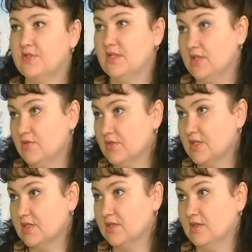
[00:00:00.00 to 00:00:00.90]
знаете, у
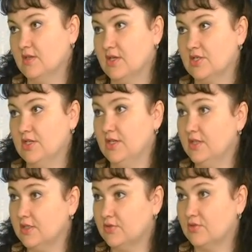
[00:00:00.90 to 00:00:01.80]
нас э, каждый
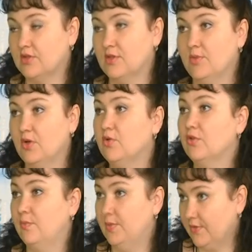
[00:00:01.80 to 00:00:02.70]
клиент, который к нам
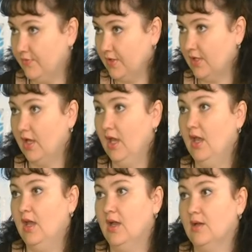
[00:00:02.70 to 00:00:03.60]
приходит впервые,
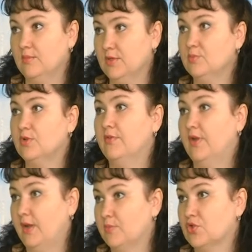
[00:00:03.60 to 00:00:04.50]
мы ему
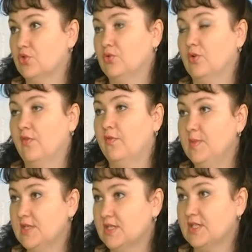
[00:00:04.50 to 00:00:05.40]
говорим, что в
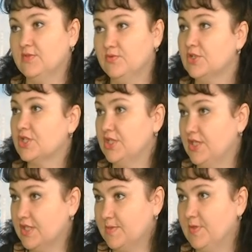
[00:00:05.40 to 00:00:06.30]
месяц его
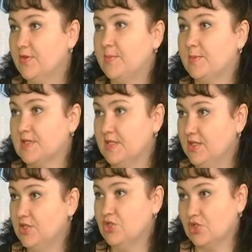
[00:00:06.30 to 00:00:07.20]
рождения с 1 по
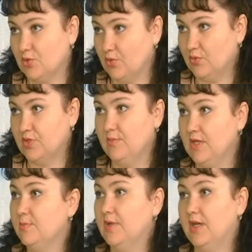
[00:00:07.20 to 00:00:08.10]
последнее число он
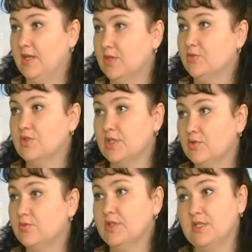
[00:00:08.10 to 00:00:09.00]
имеет приоритетную
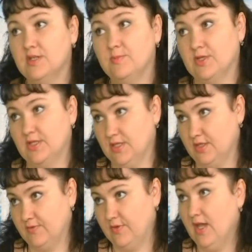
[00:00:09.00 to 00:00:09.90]
скидку
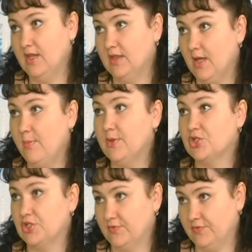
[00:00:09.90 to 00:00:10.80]
10% на
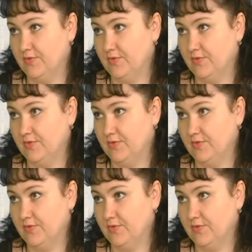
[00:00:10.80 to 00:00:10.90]
пошив.